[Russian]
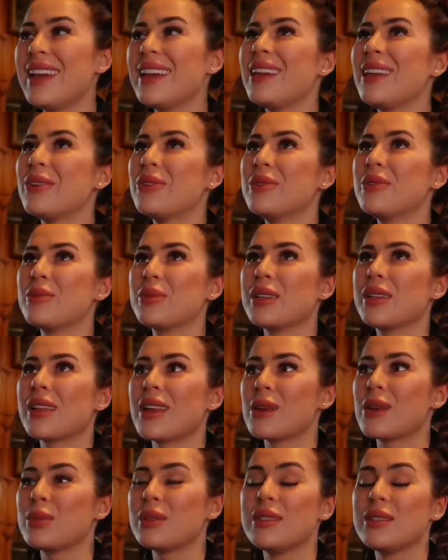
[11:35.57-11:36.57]
и он был
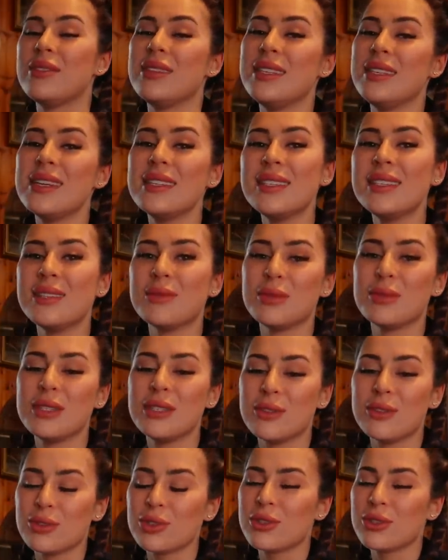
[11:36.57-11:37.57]
как бы свидетелем и
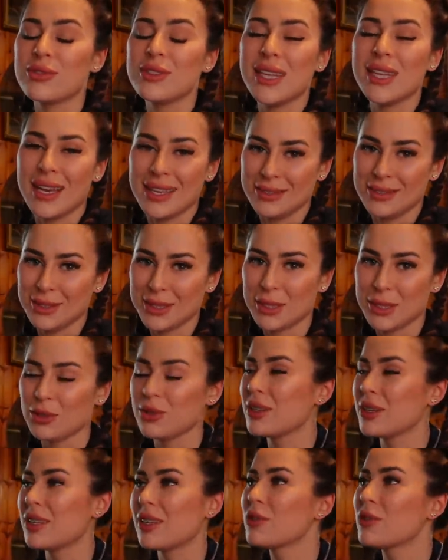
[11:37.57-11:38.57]
тоже втягивался. Он
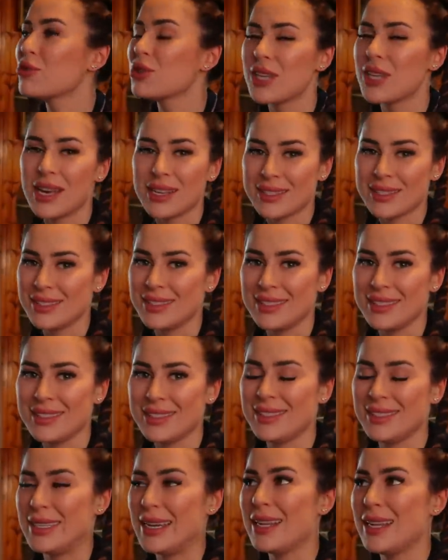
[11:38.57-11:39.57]
говорит, это ужасный
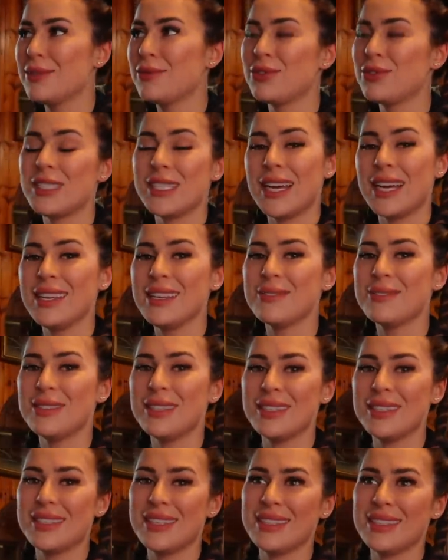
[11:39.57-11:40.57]
сериал,
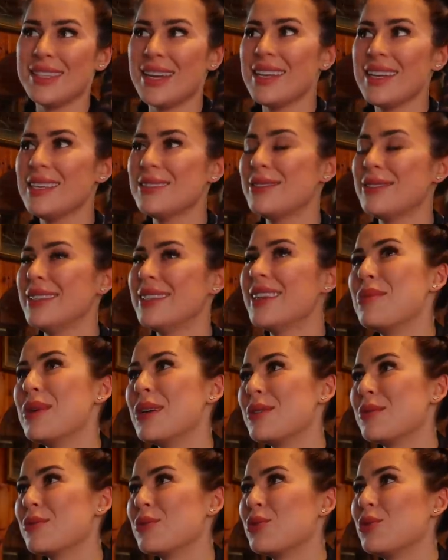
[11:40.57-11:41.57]
втягивает, затягивает,
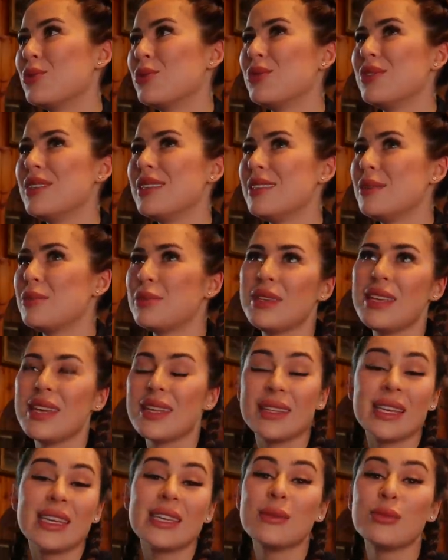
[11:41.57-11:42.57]
Поэтому, типа,
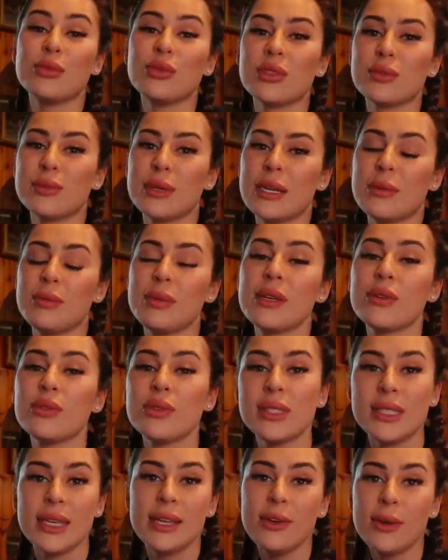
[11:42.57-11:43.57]
нет, я не буду смотреть. Первую
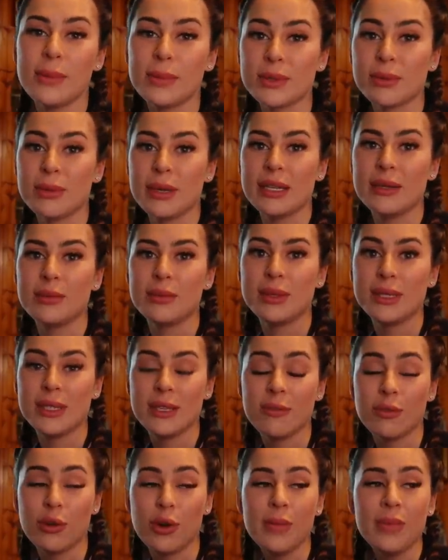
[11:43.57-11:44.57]
серию я посмотрела без
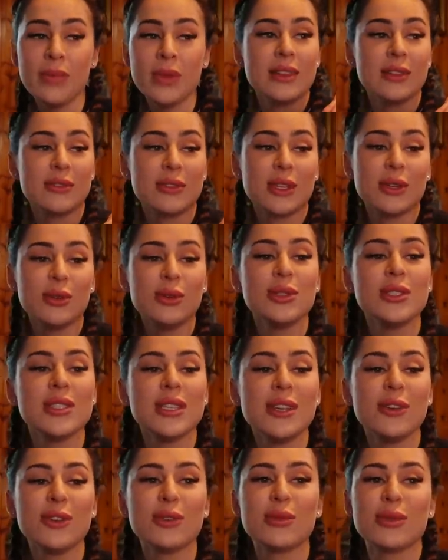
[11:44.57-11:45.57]
него. На вторую
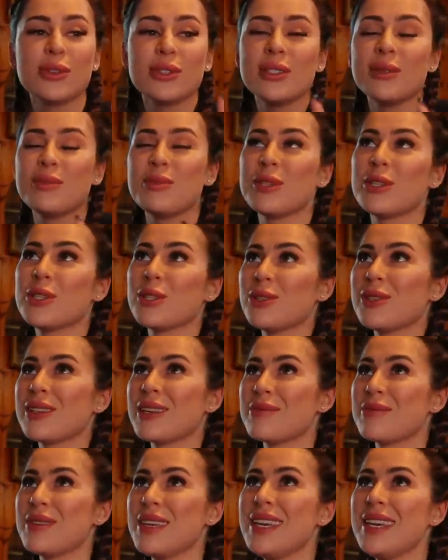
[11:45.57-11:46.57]
серию он просто пришел
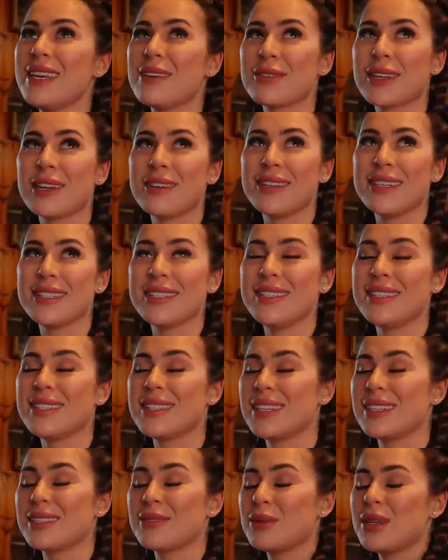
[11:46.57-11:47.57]
ко мне, я в кровати
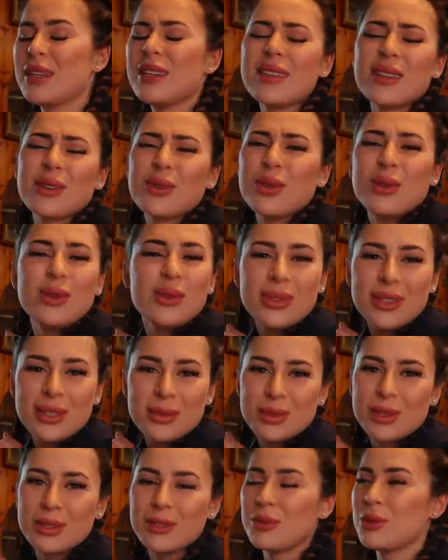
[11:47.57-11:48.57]
лежала, смотрела, так уютно
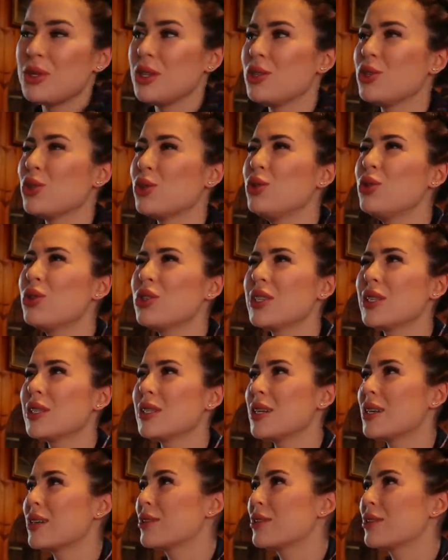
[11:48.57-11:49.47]
было вообще, еще дождик за